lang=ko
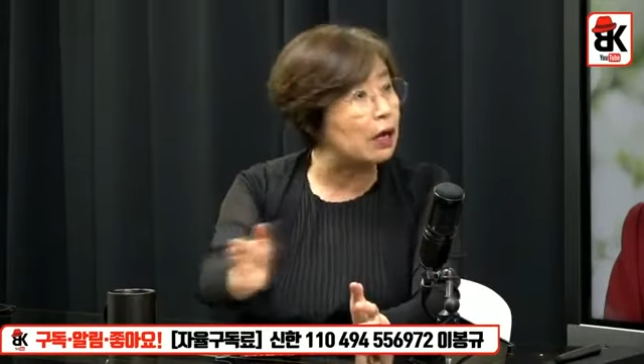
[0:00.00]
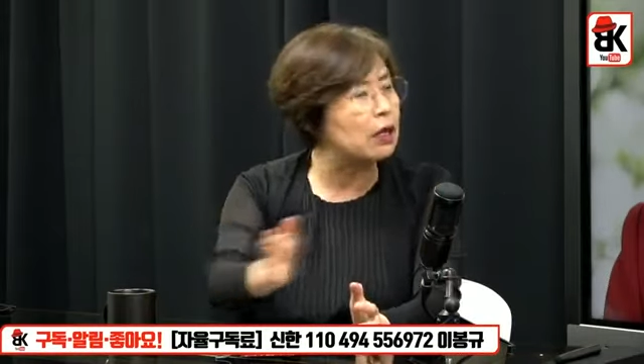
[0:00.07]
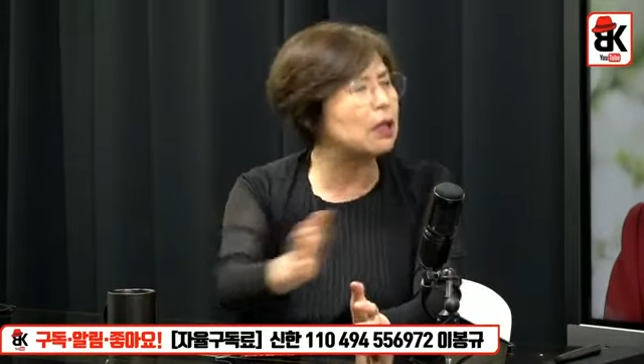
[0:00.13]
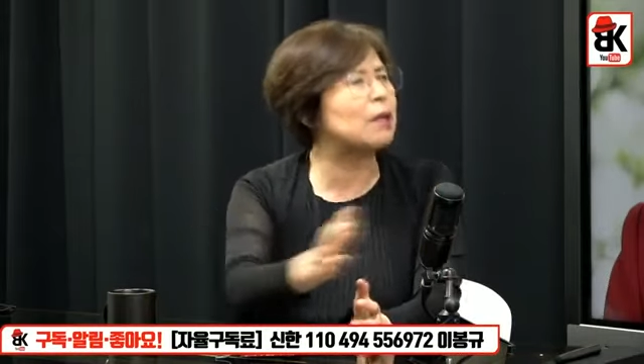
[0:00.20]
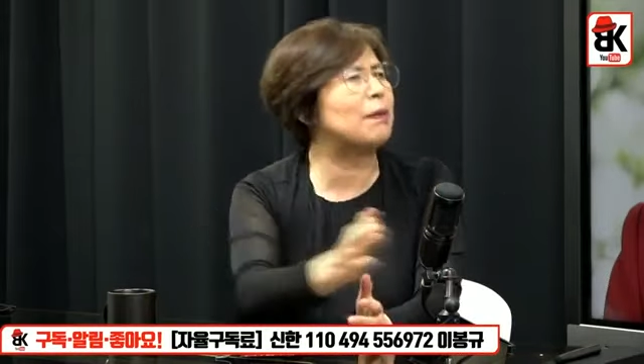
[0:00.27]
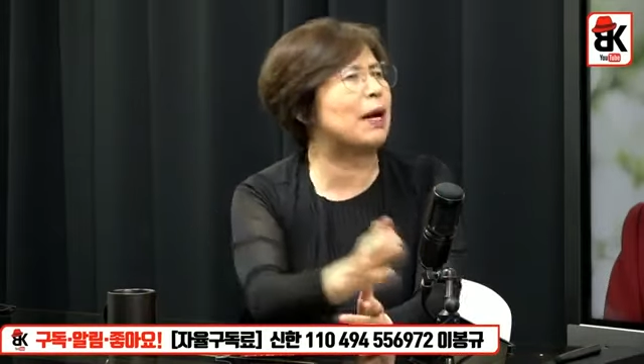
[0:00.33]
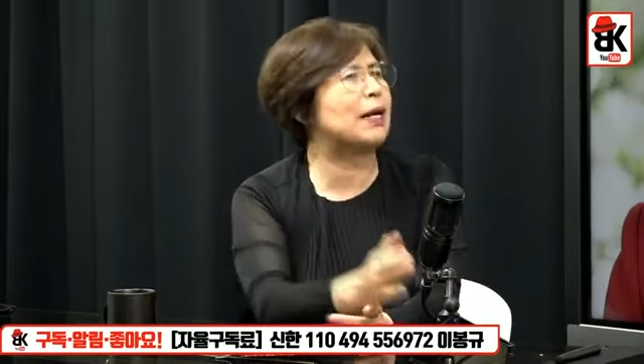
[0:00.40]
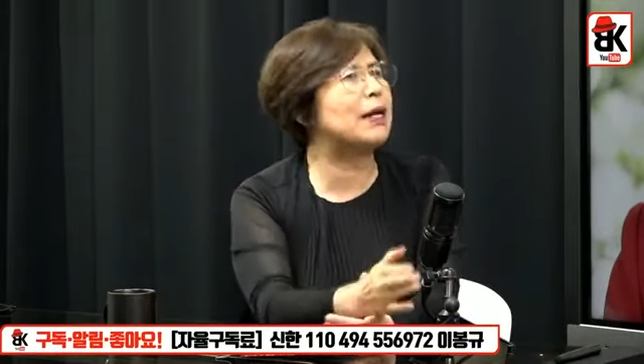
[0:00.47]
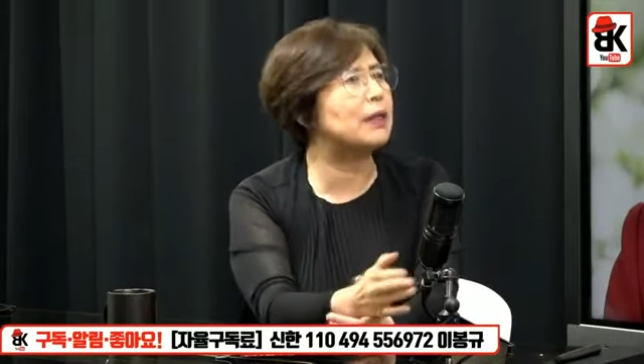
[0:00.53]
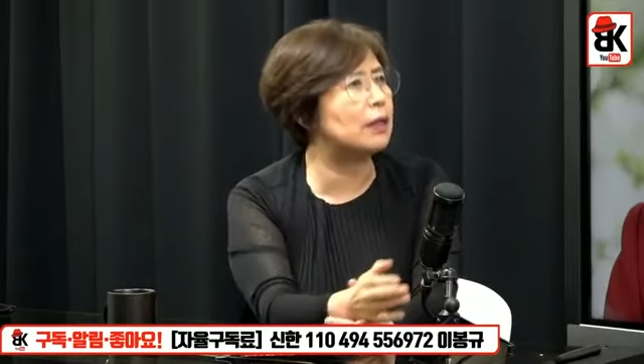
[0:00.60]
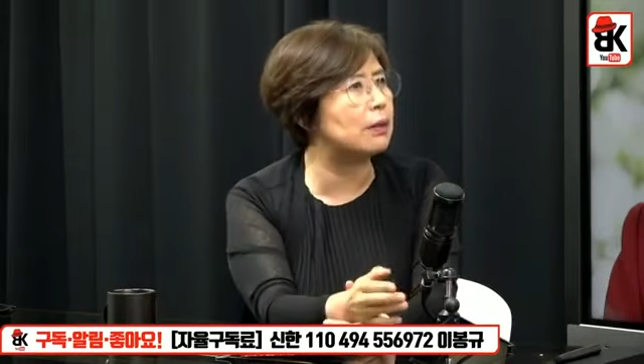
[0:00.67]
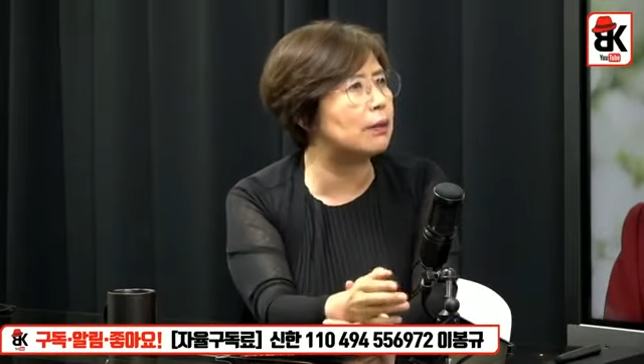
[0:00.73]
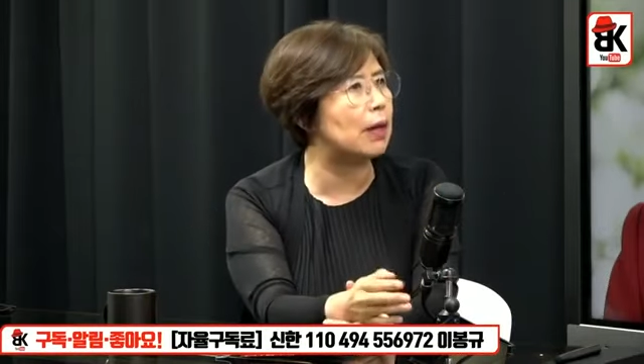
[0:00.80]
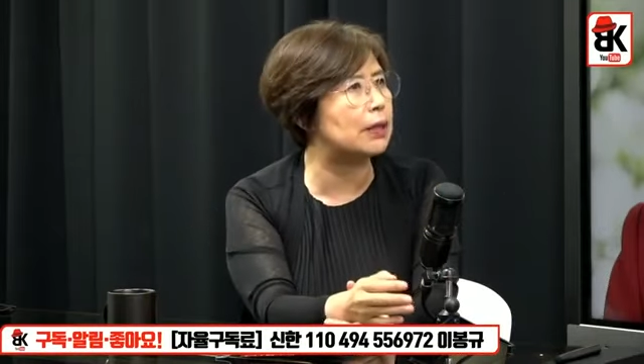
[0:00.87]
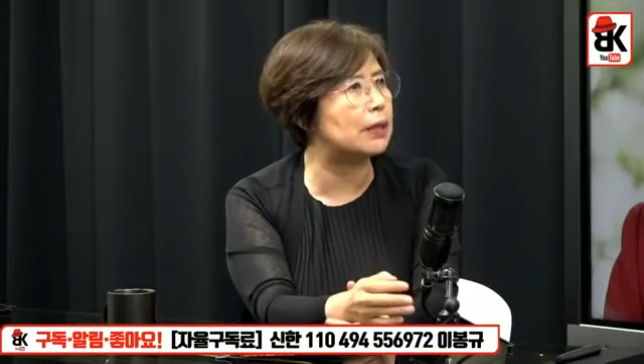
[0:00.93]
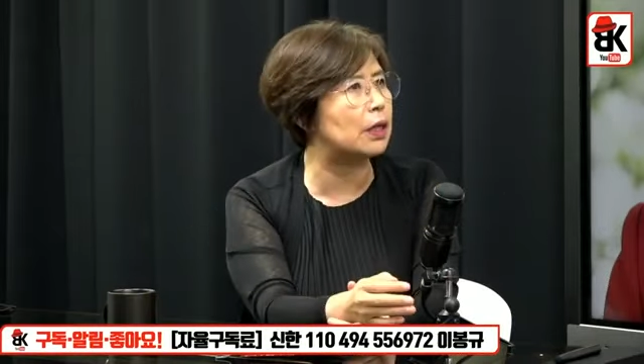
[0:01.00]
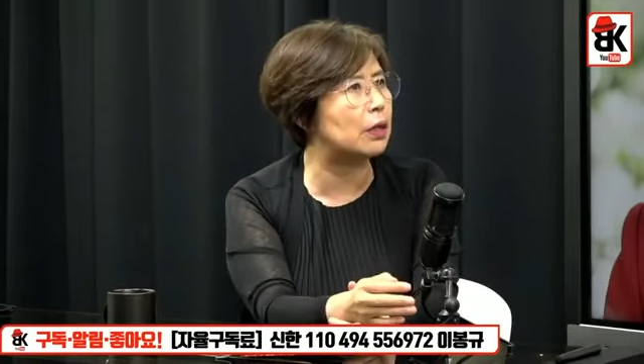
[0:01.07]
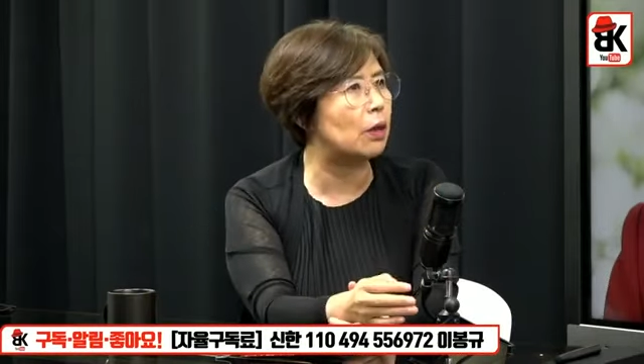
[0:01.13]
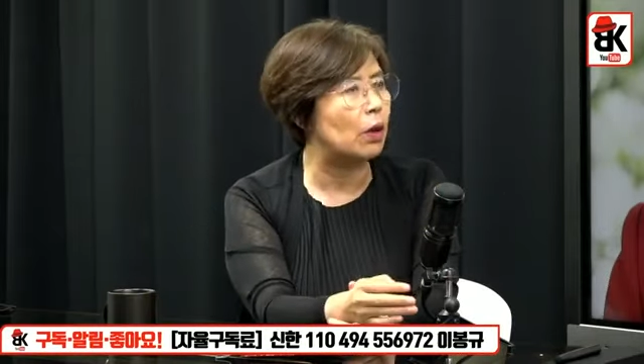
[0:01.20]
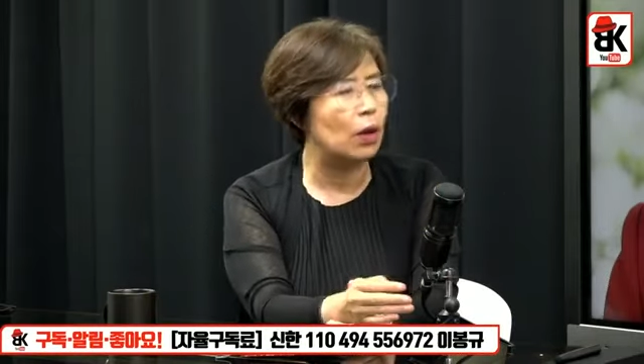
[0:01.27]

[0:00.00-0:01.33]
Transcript: 이렇게 말해야 되는 거 아니에요.